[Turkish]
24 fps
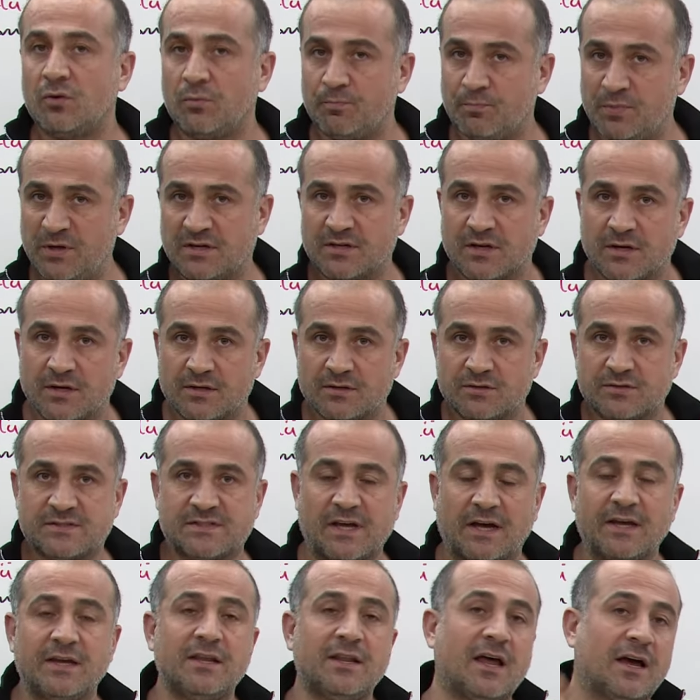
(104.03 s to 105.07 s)
bir
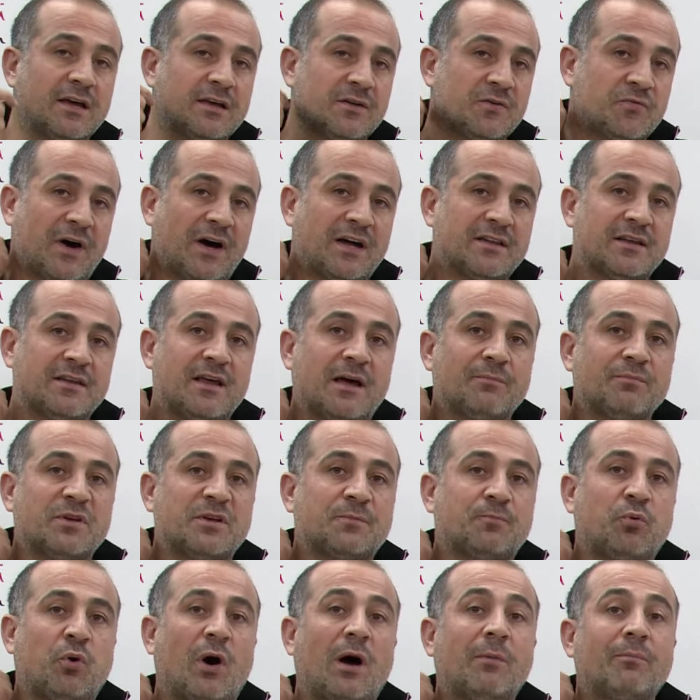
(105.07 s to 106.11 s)
sayıyla ifade eden
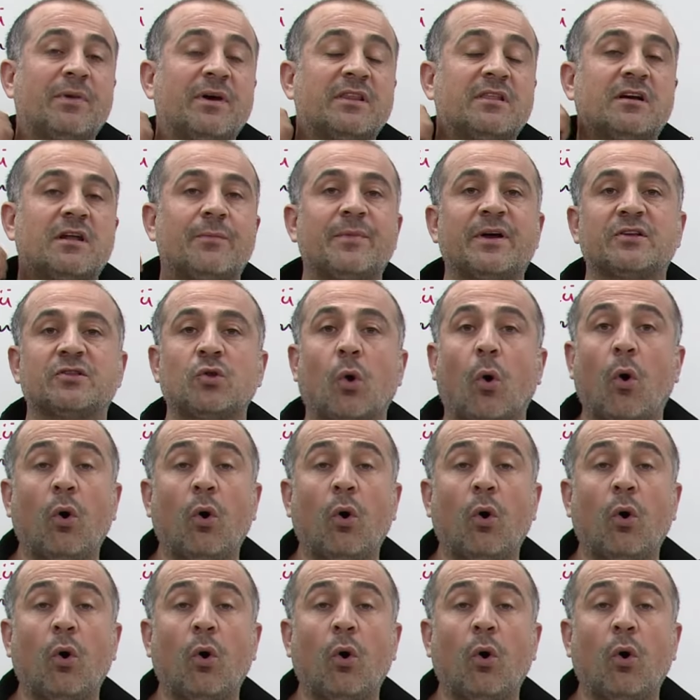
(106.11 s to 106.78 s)
bir puan belirlemek de